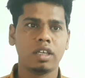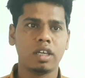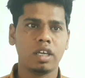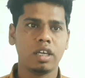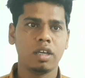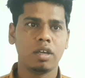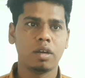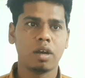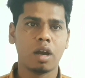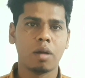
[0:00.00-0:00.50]

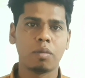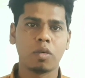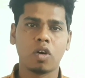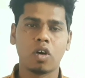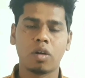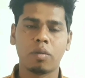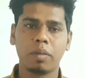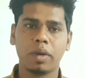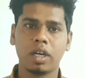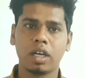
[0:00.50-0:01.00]
कि हम
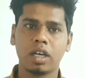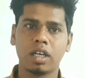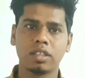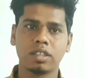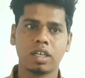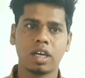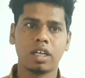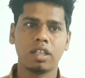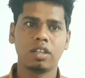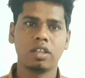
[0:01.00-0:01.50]
गवर्नमेंट का
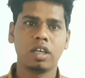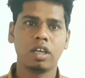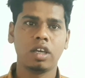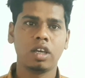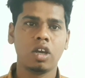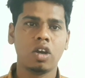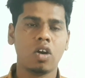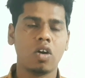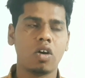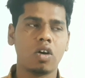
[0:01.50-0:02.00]
साथ
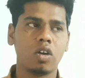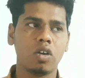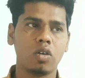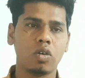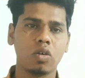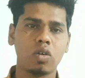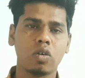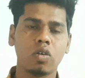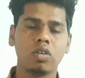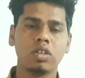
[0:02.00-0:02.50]
दें और
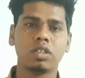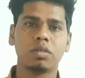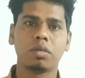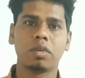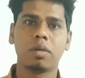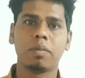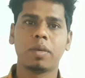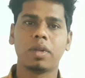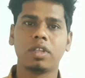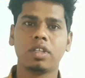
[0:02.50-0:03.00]
लोगों को
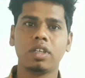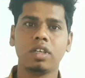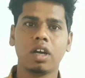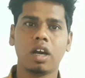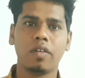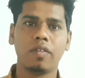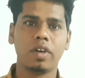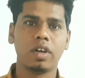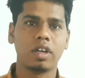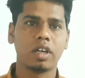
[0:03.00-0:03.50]
इसके प्रति
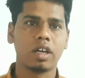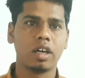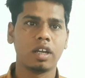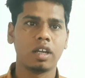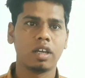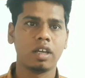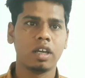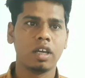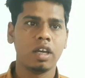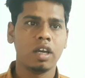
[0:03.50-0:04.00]
अवेयर
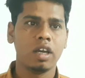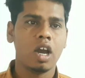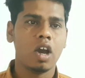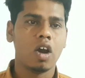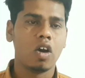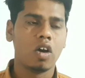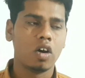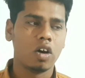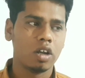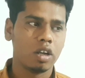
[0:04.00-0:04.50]
करें
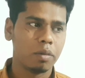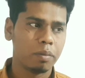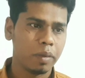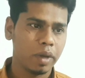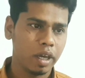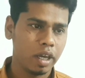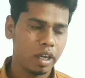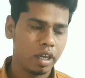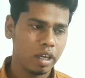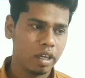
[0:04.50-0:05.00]
और
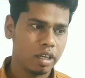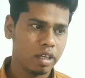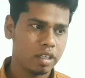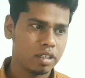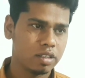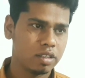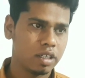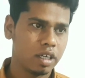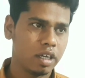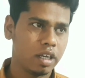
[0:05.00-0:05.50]
मैं
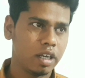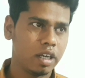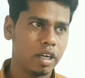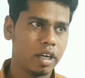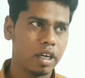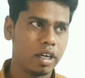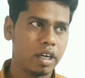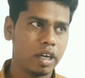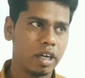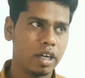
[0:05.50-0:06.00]
इससे
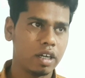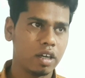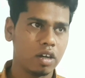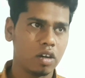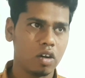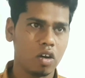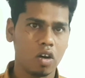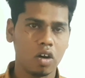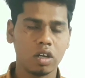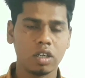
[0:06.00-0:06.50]
रिलेटेड
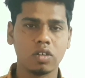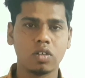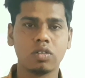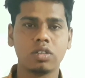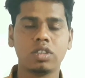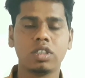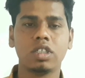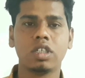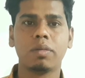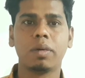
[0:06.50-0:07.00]
और
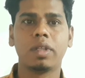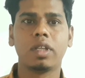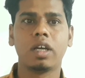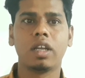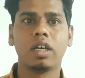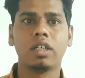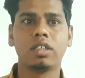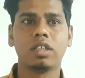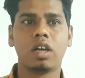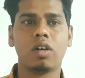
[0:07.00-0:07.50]
कुछ चीज़ें
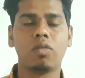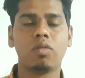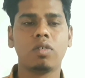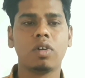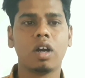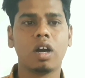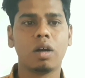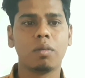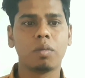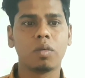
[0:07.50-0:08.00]
बताना
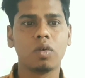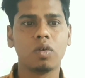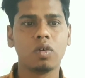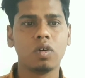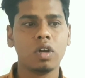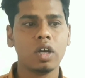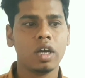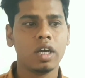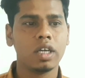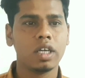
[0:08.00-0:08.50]
चाहूँगा आपको
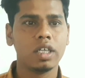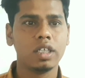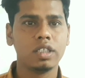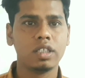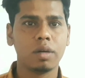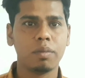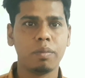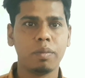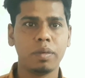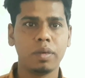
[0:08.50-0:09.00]
कि
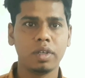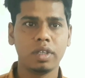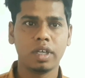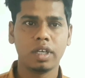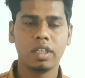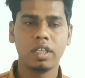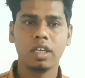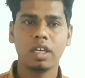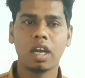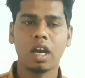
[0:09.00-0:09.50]
जब
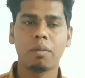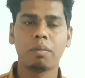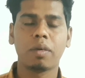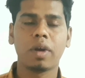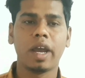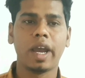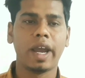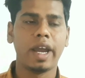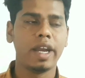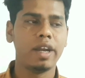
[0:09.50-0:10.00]
यदि
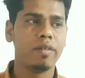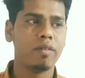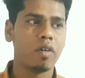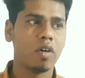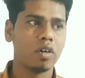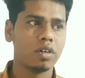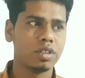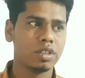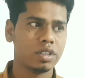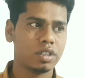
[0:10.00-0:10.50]
आपका हैंड
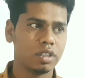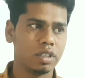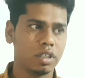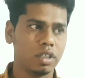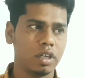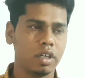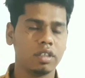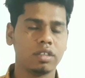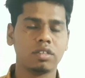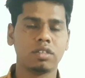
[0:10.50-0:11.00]
वॉश
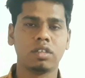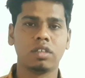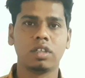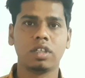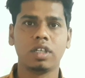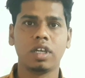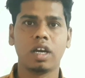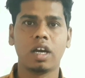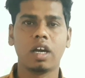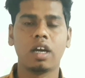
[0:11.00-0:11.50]

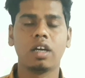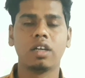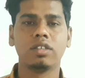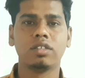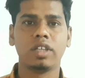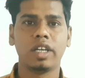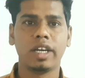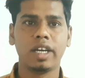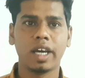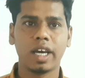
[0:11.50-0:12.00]
या
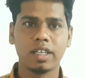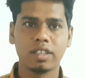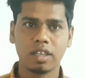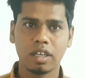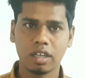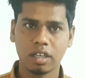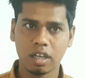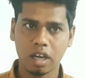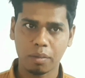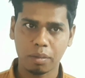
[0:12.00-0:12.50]

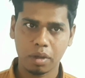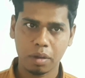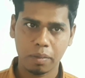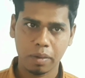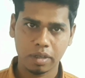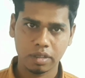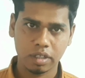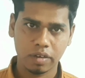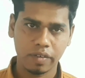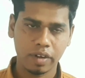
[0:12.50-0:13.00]
सैनिटाइज़र आपके
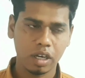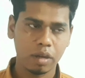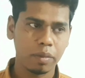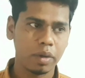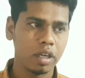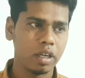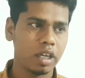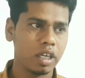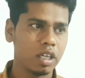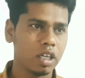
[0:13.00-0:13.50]
पास
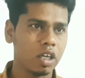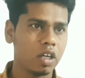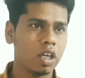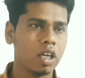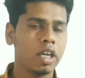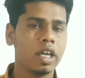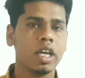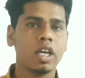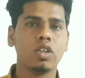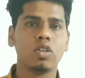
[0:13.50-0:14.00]
अवेलेबल नहीं है
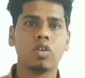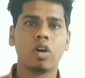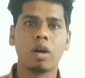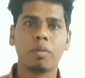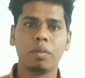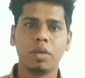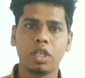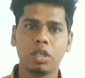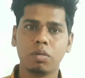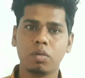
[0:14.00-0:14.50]
तो
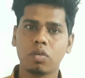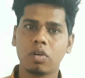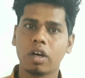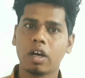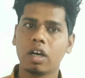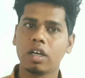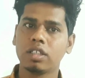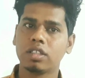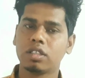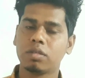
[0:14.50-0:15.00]
आप नींबू
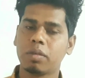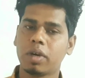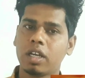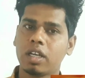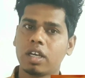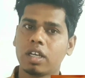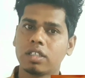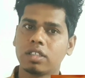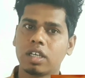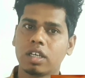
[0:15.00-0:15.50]
का
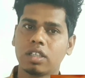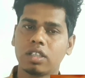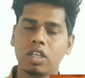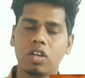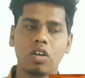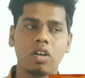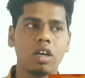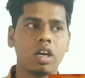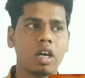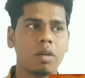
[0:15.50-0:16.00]
इस्तेमाल कर
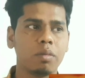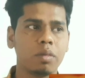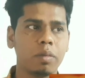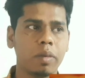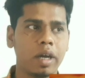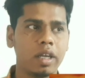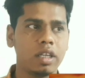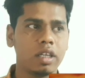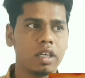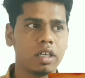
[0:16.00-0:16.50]
सकते हैं और गर्म
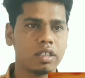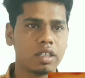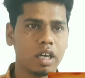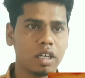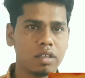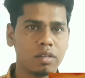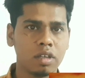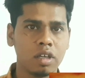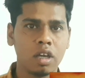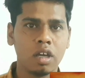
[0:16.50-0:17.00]
पानी के
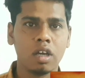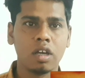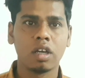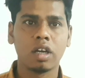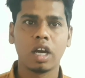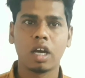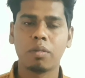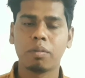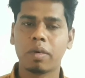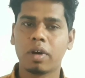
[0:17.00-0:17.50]
साथ
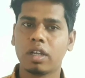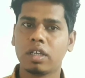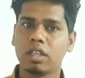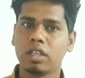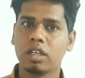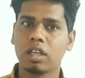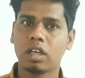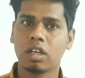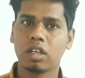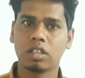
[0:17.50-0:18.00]
गर्म
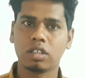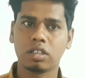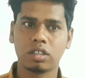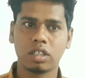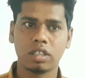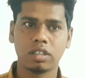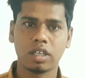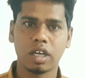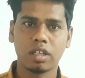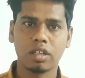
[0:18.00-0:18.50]
पानी
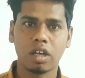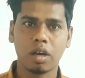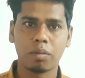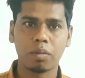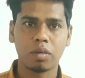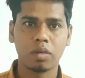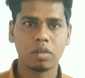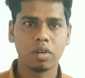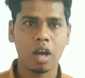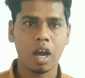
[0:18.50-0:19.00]
के साथ
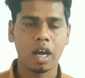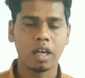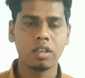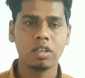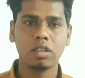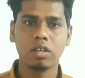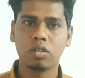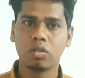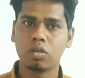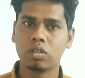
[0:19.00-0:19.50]
आप
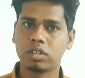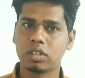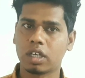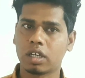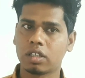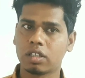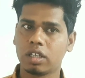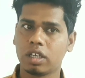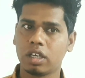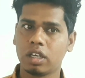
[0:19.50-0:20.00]
हाथ धुल
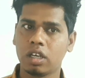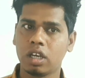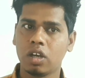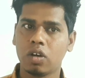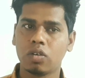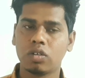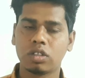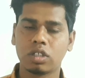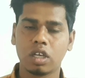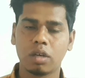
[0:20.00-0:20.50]
सकते हैं
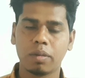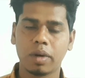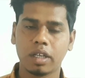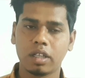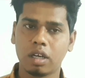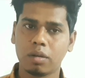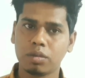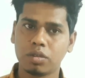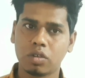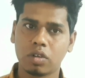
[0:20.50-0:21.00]
उसके
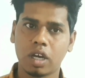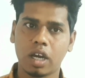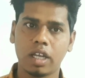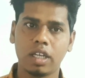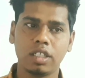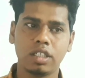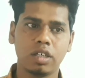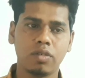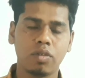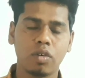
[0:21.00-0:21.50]
बाद आप सुखा
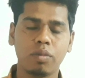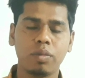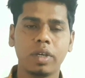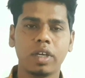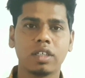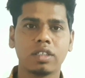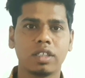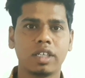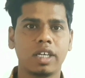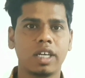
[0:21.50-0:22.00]
लीजिए वो
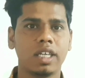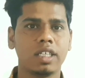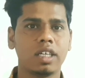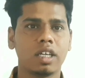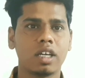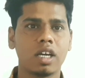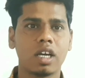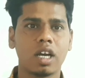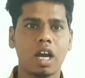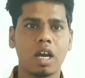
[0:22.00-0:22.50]
भी एक
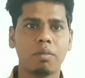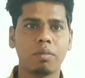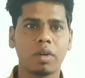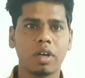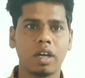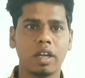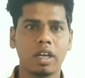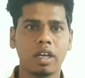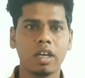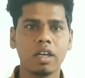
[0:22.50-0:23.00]
सैनिटाइज़र का काम
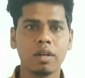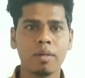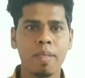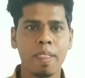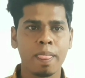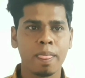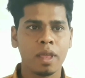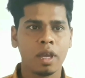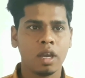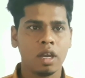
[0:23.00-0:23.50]
करेगा
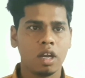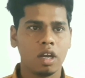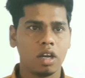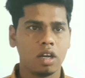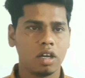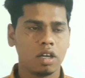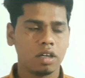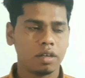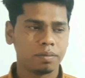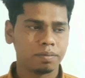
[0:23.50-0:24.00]

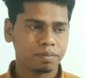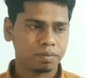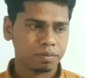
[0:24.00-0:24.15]
आ,